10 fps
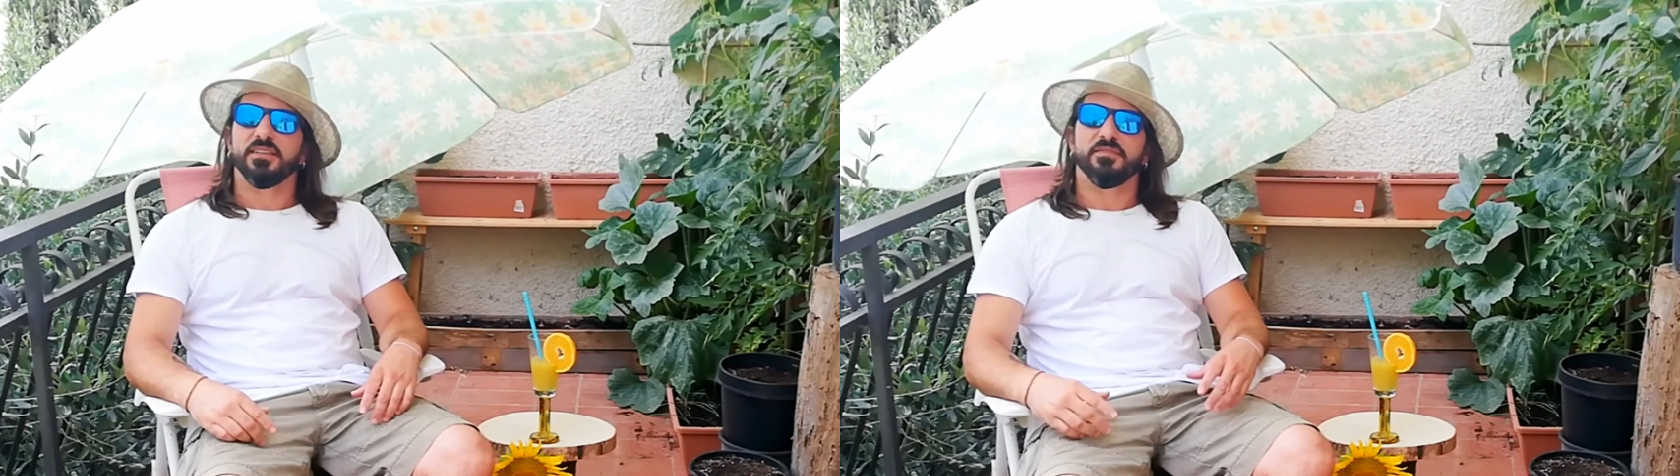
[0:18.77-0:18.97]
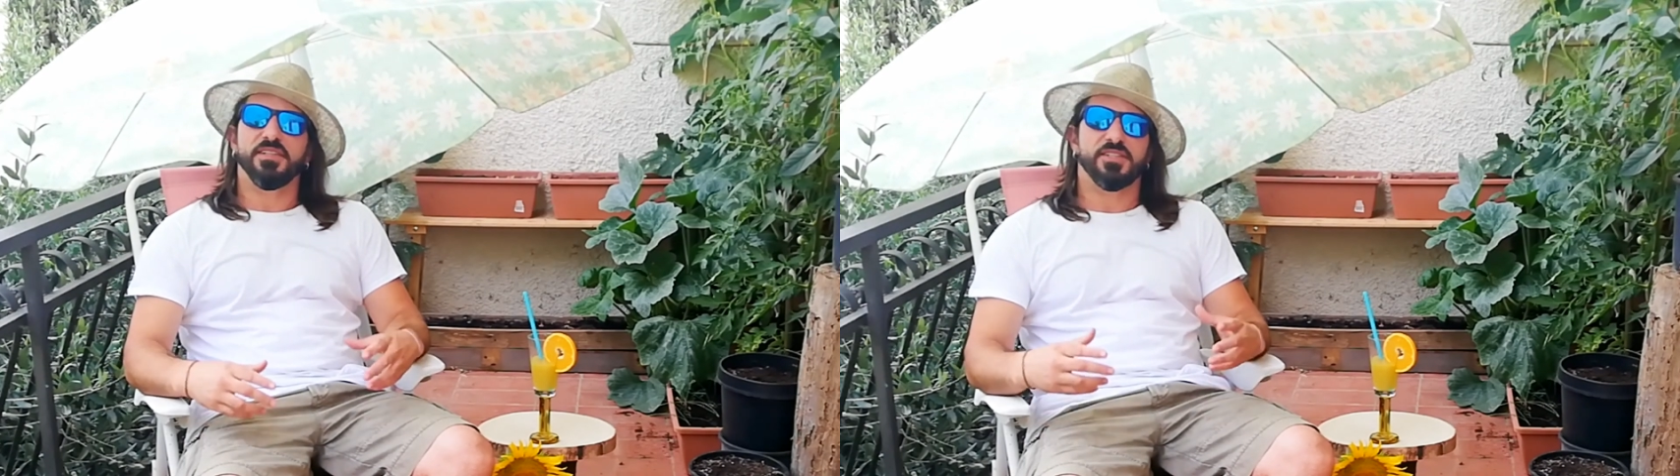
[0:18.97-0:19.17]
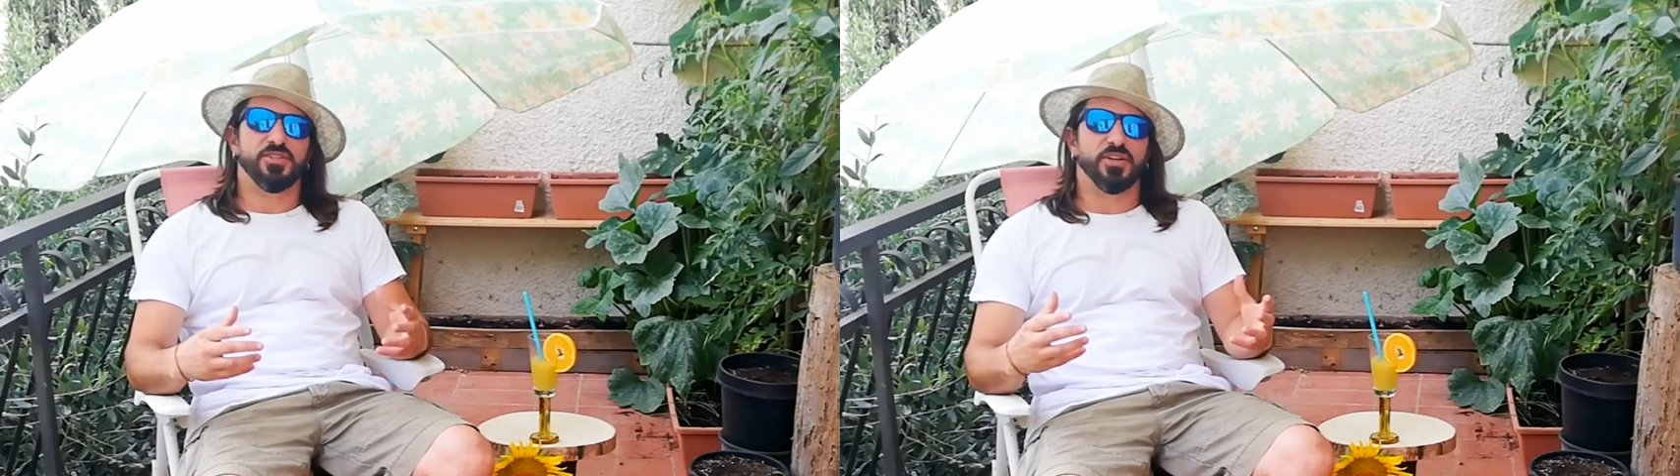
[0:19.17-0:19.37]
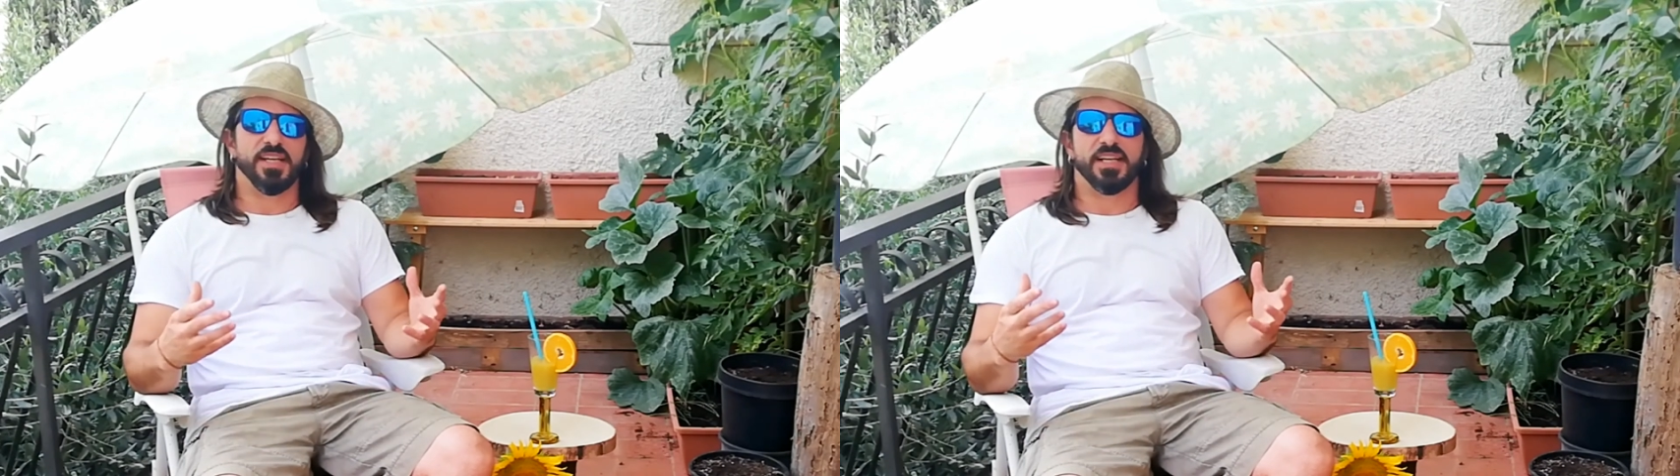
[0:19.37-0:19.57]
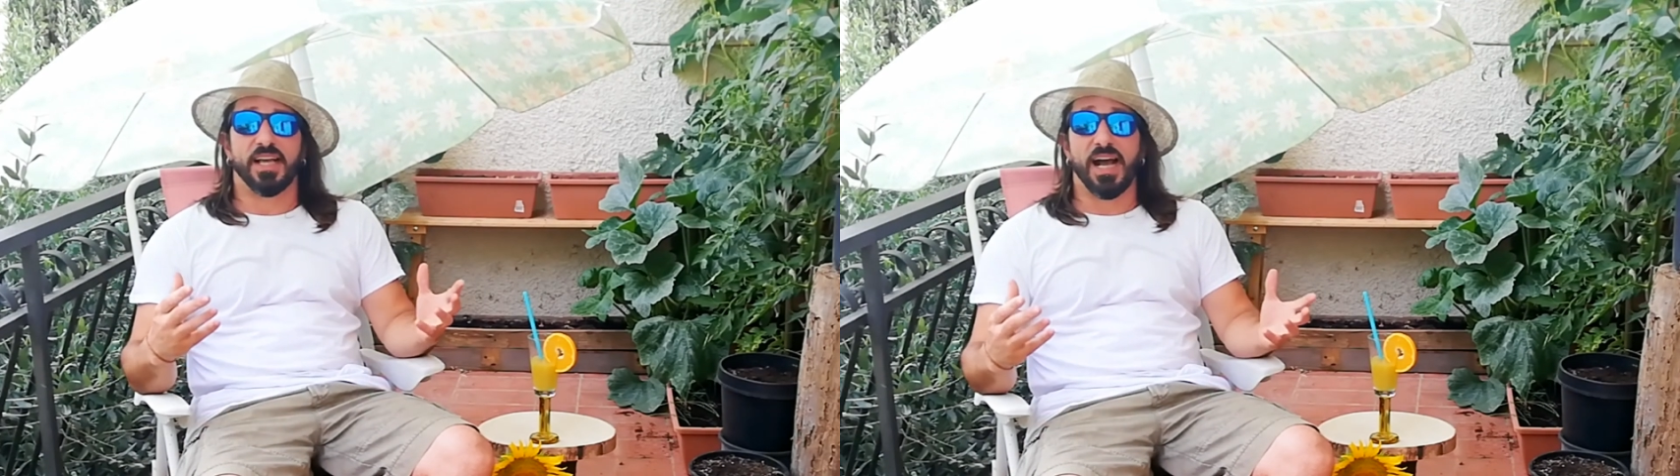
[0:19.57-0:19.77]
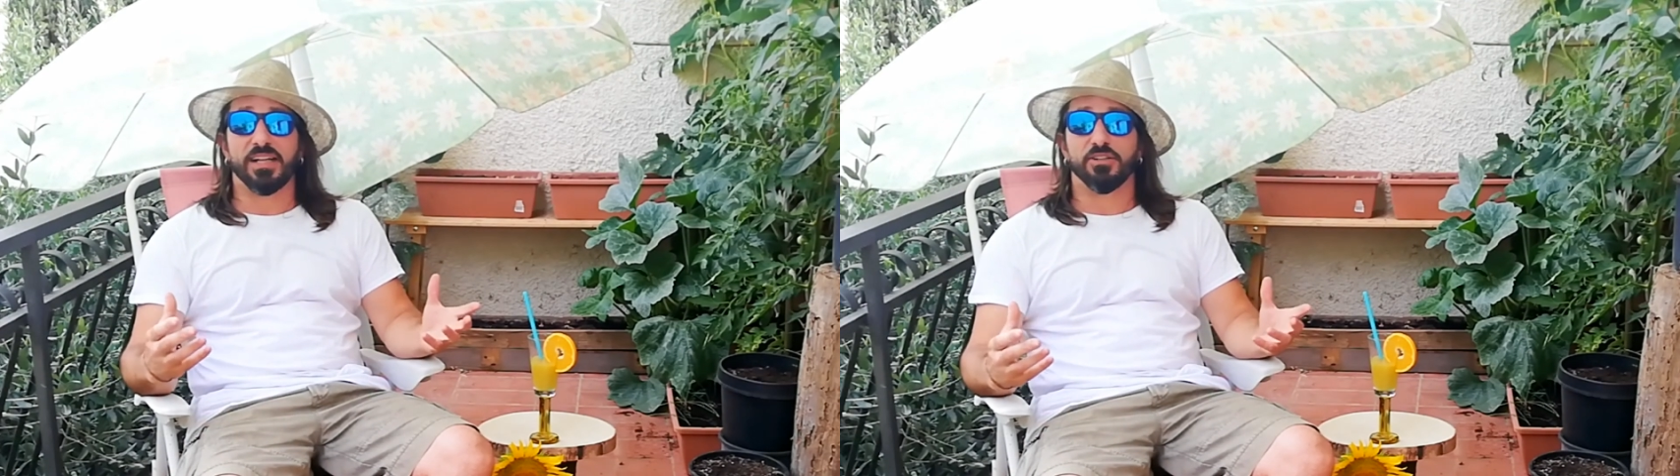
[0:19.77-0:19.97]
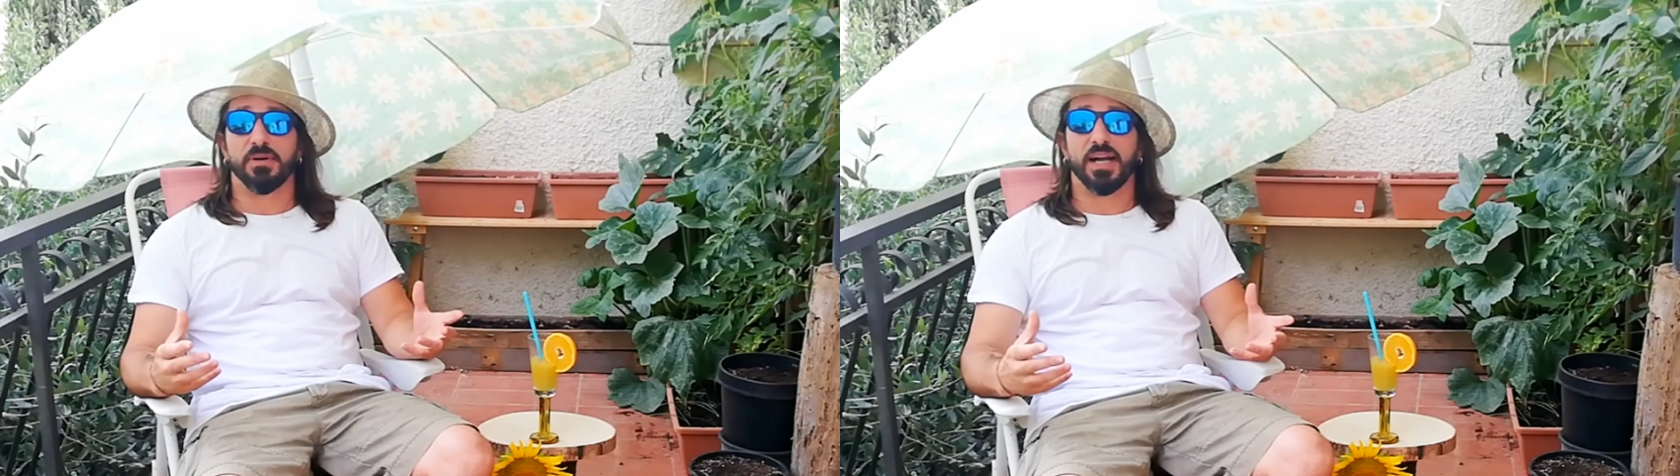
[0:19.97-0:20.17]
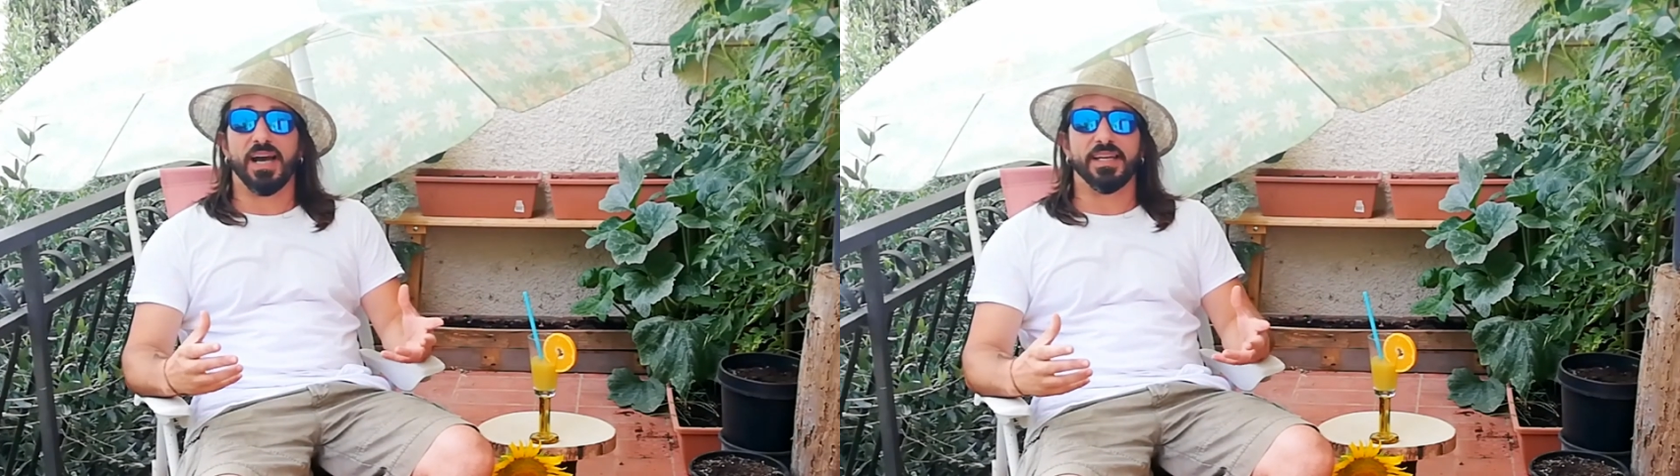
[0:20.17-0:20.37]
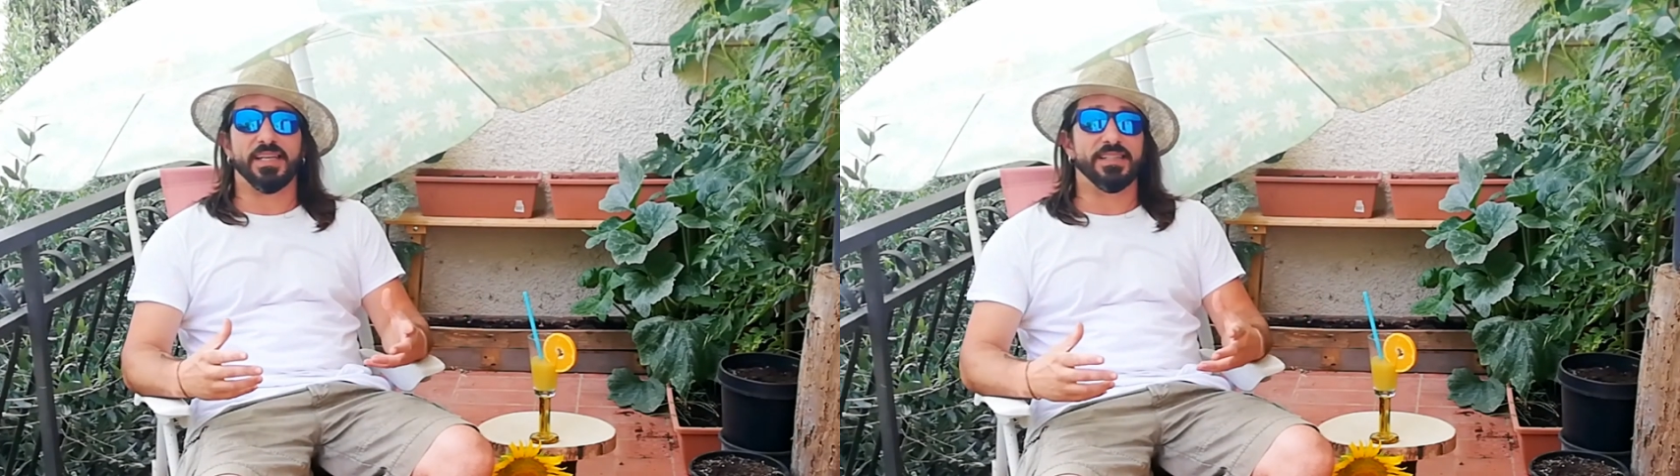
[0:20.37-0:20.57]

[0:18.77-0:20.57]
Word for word: visto che il caldo magari